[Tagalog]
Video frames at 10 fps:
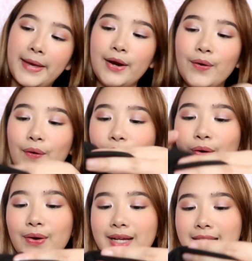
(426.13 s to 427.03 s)

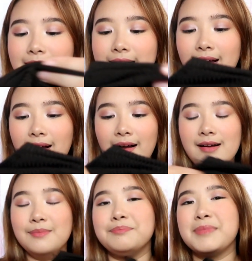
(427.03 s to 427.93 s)
pero
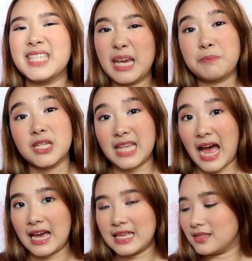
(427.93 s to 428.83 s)
um, masikip siya sa
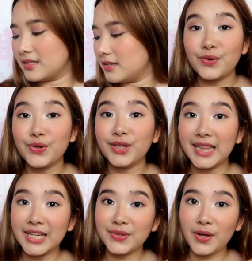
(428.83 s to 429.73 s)
akin. So, yun
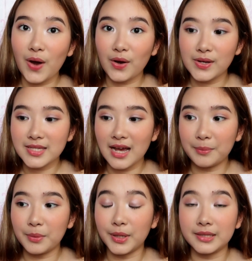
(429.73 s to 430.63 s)
lang yung nakuha ko sa
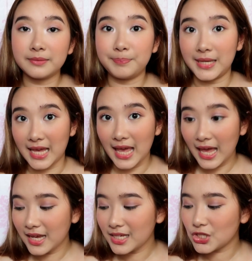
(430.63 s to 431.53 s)
Abobot
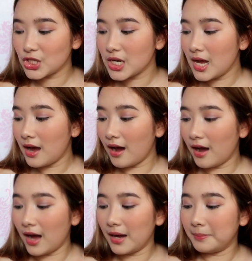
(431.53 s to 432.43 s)
PH.
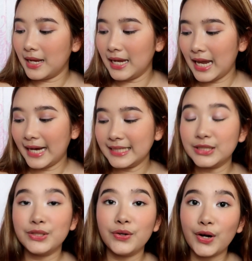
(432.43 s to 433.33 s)
Um, lahat
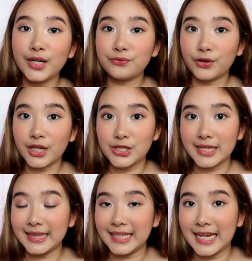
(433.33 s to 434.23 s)
yun,
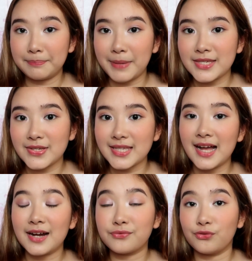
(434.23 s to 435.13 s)
499 pesos
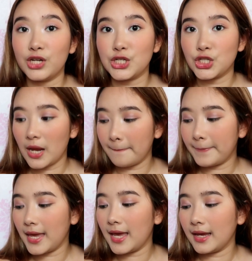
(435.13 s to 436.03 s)
lang, free
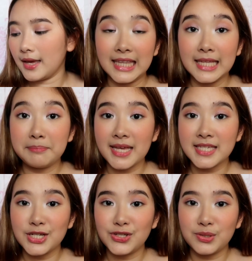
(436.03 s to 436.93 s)
shipping. They did
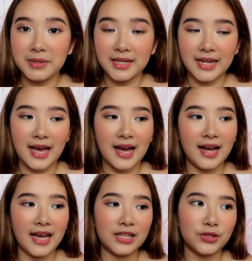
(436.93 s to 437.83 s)
message me
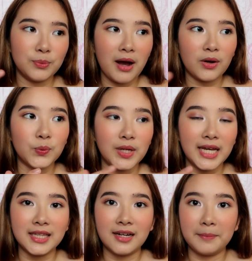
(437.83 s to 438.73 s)
na ito yung mga kulay
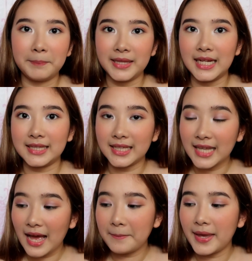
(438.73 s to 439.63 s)
na pinalitan
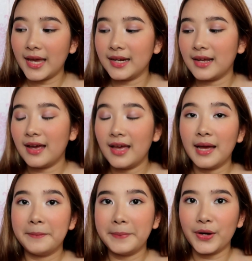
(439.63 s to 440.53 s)
namin,
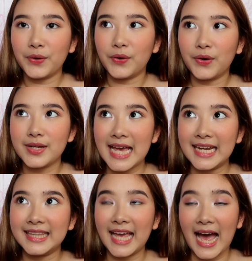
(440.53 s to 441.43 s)
pero
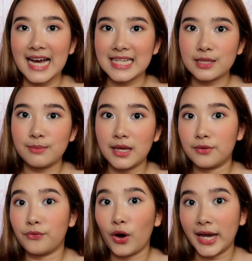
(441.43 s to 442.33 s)
sana they asked me
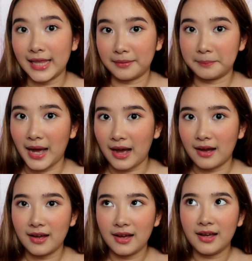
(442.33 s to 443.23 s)
if okay lang ba.
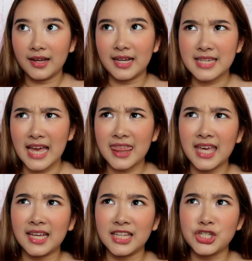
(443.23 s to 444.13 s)
Kasi I
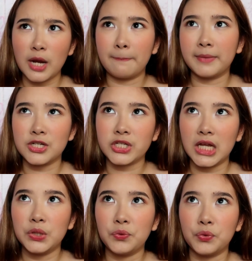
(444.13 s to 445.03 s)
think na-ship na siya
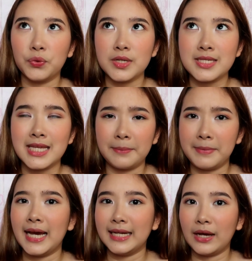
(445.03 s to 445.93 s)
nung
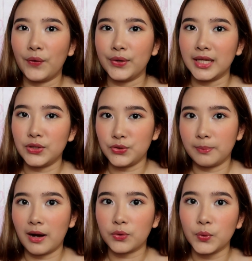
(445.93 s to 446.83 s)
sinabihan ako na yun yung
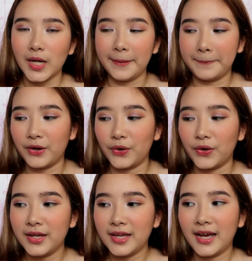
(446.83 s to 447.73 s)
mga kulay,
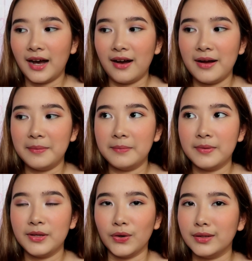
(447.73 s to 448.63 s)
pero um,
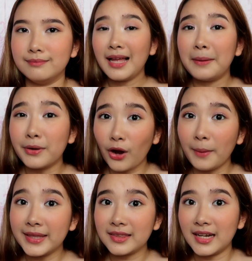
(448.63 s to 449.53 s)
yun.
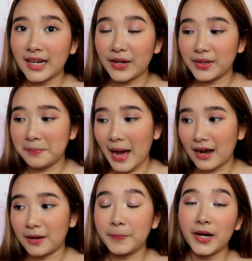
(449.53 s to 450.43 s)
Mag-comment na lang kayo ng
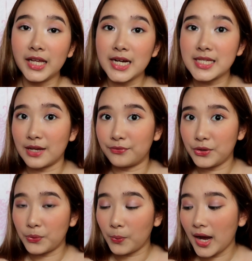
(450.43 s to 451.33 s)
backup colors if
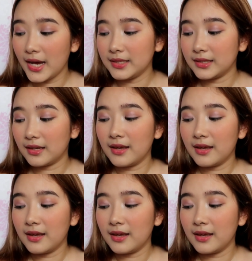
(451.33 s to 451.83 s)
you want.